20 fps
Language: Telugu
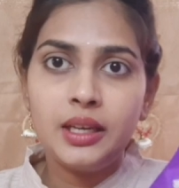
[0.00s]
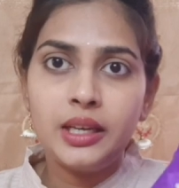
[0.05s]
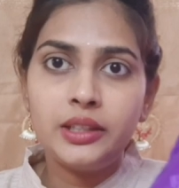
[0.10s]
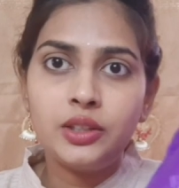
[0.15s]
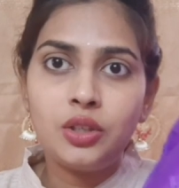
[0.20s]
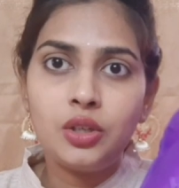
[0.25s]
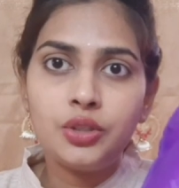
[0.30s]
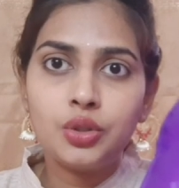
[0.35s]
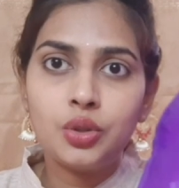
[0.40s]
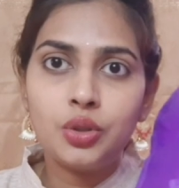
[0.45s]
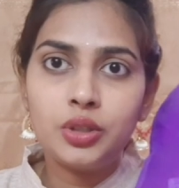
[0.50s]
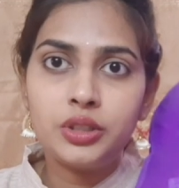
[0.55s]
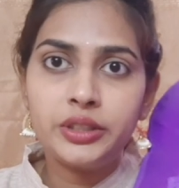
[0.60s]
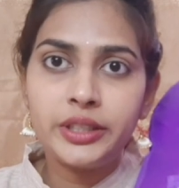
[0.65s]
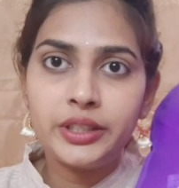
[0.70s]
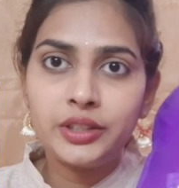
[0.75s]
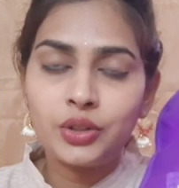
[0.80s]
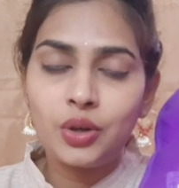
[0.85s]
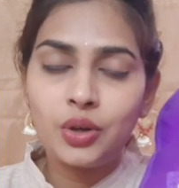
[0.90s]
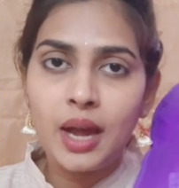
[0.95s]
ఇందులో స్టోర్
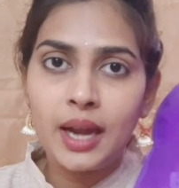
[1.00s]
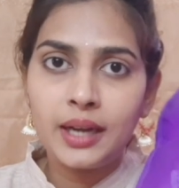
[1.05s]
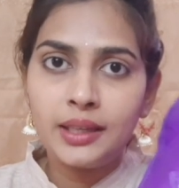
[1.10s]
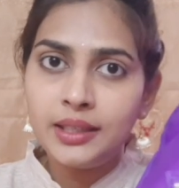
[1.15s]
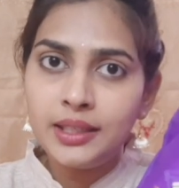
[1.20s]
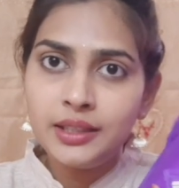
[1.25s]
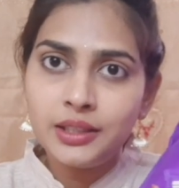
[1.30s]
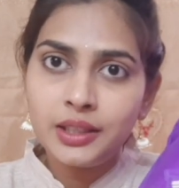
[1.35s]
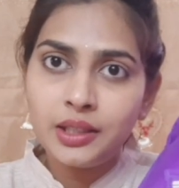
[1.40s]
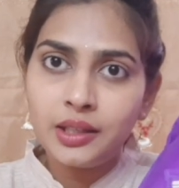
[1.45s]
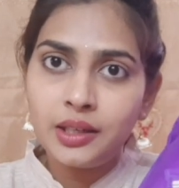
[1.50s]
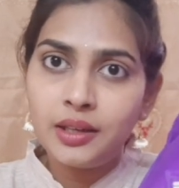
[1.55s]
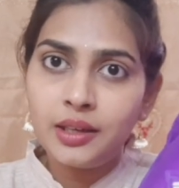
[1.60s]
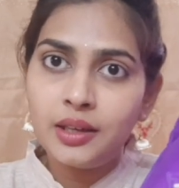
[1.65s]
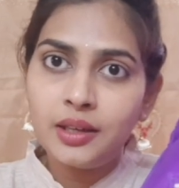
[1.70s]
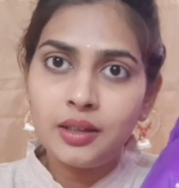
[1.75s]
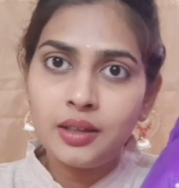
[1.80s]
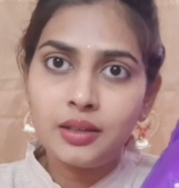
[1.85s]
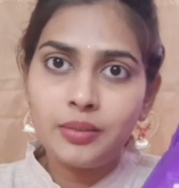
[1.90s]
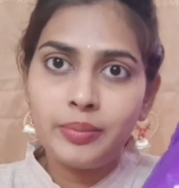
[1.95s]
చేసుకోవడానికి
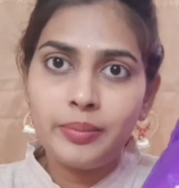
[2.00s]
చిన్న